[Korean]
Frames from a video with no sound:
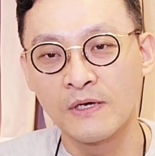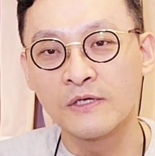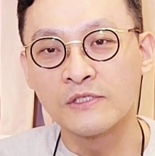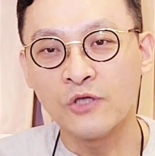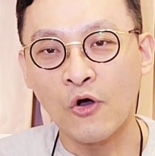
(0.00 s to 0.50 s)

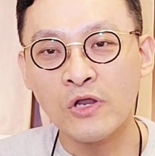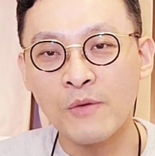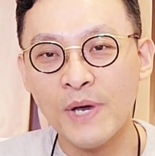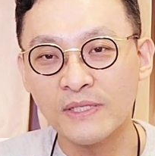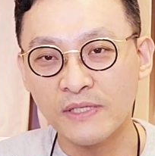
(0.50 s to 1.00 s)

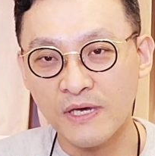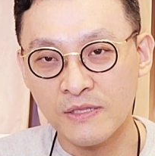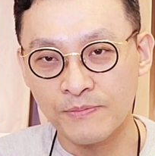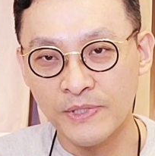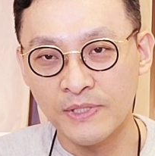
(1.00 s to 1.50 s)
저렴한
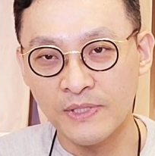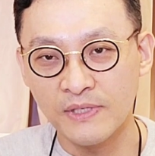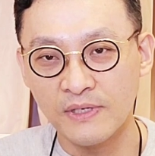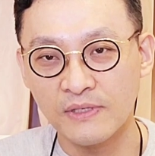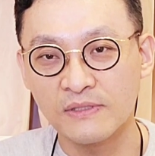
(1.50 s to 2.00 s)
엑스피,
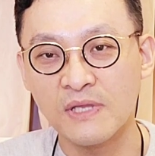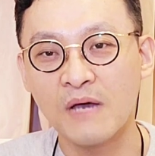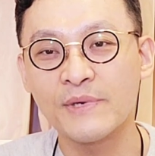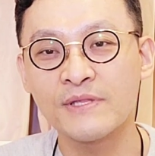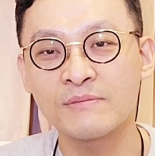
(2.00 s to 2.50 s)
그
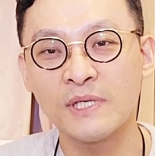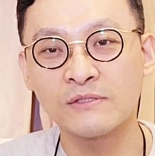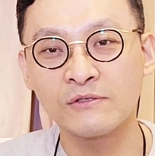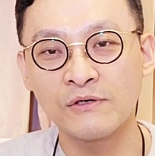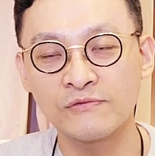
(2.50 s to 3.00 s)
다음에 스마트
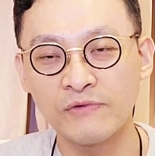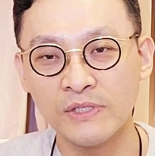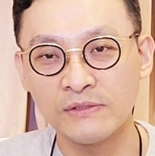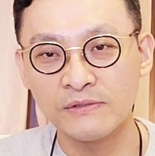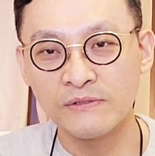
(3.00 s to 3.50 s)

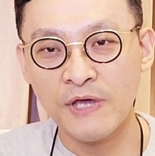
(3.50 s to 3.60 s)
컨트랙트를